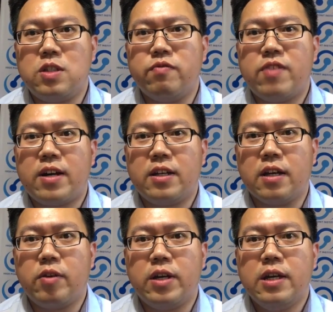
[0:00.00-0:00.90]
警方呢
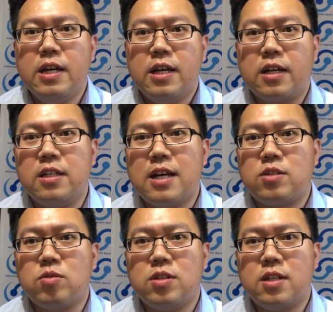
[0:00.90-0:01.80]
也会更加
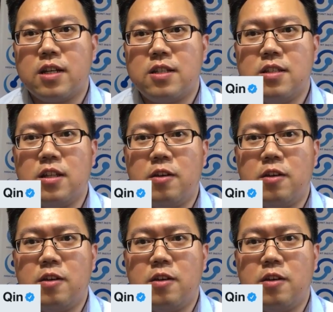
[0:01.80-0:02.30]
重视这个事情。